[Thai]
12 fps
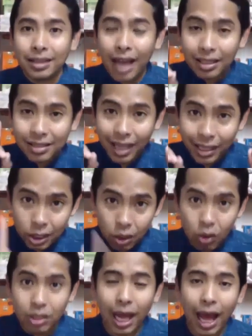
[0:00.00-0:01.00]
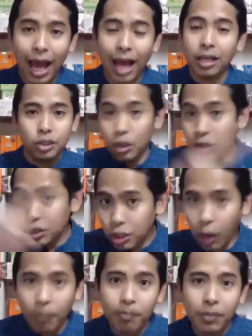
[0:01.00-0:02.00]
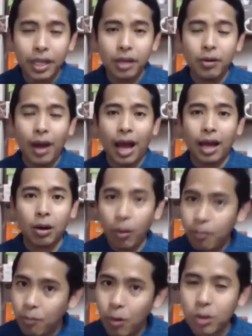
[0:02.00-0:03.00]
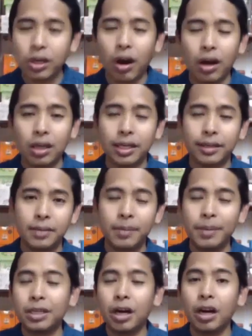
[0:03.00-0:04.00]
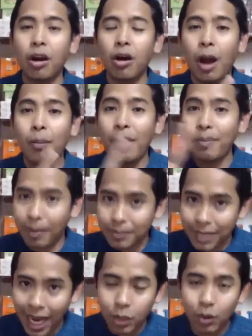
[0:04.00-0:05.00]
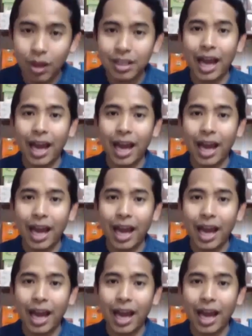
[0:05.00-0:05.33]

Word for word: ตั้งแต่ต้นทางจนจบเลยดีกว่า ครบวงจรเลยเพื่อนๆ ก็ลองเอาไปปรับใช้ดูแล้ว